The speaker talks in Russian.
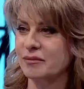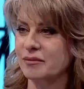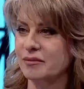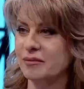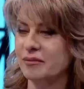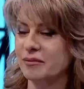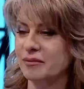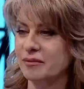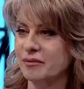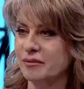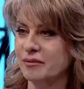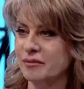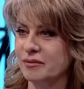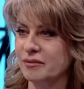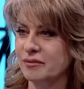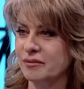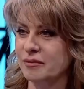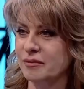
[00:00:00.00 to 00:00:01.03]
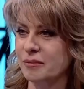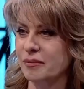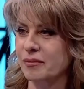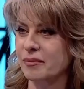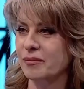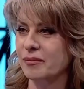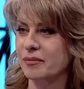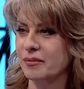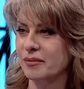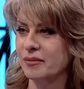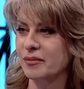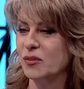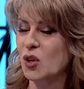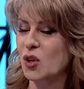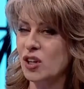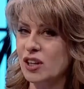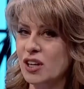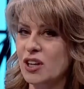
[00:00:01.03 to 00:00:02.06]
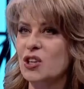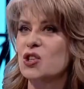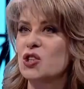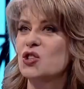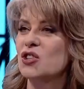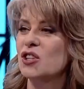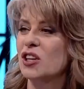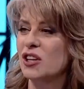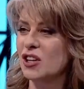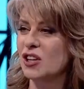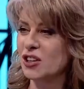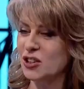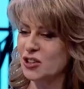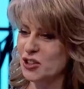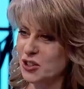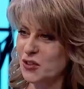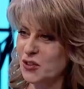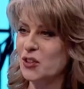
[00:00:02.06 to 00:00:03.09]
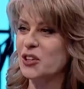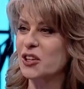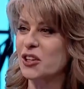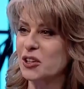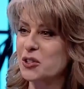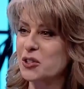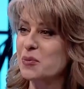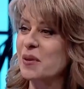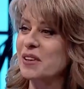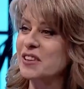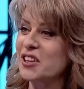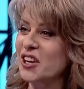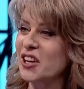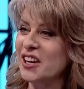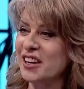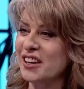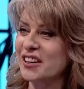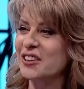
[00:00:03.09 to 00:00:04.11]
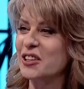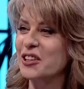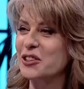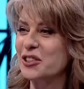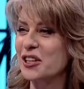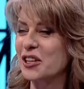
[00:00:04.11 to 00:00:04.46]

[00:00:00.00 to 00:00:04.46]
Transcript: просто вот писал, скажем. Но ну, органично. Или... Ирина э, действительно, да, она смотрелась,